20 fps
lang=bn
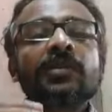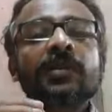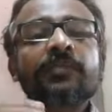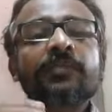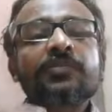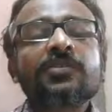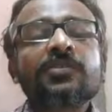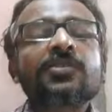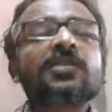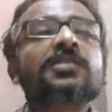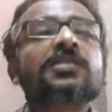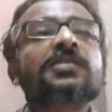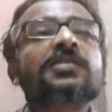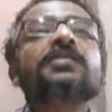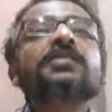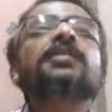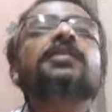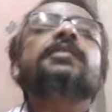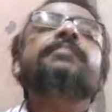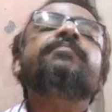
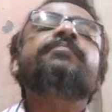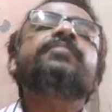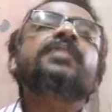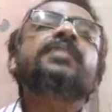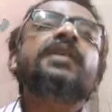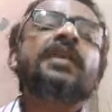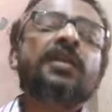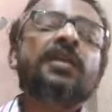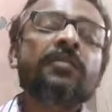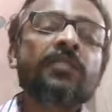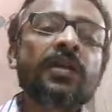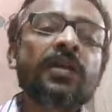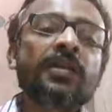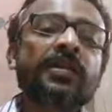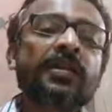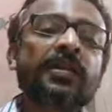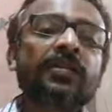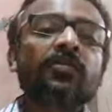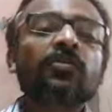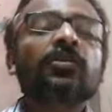ডেফিসিয়েন্সিতে এগ
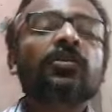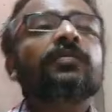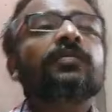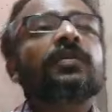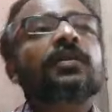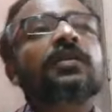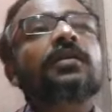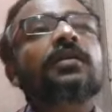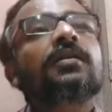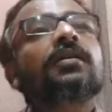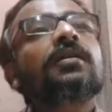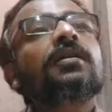বাইন্ডিং হতে পারে